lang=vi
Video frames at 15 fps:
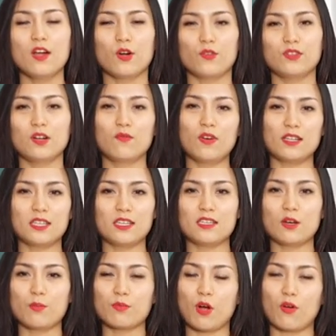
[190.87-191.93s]
còn thực vật thì
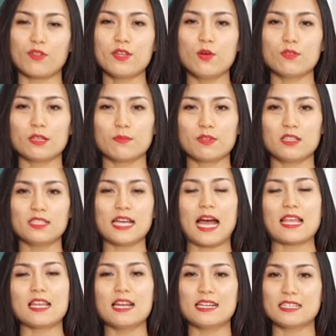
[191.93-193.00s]
trong có nhiều trong những
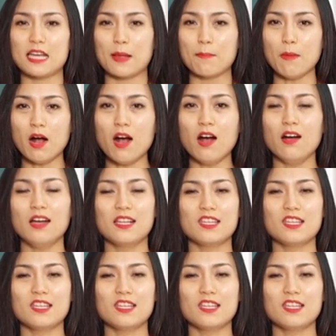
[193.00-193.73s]
trái như là trái bơ